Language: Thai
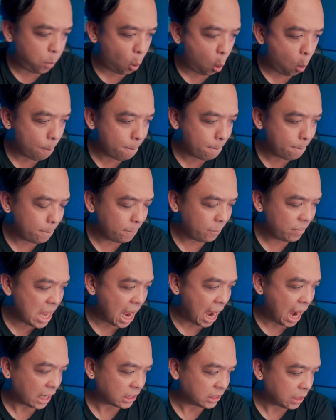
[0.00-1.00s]
ผม
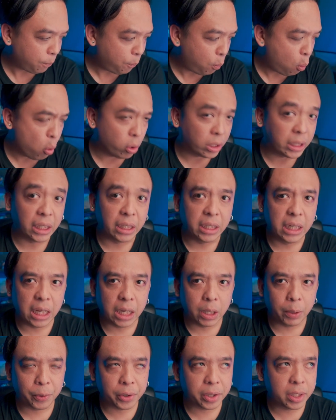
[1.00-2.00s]
อยากจะพูดถึงหนึ่
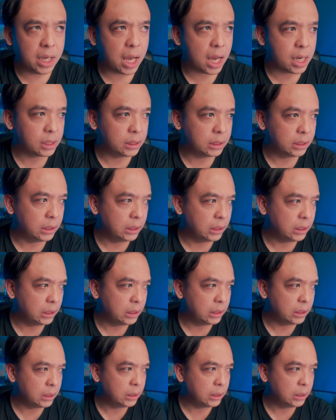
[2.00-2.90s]
งเรื่องคือ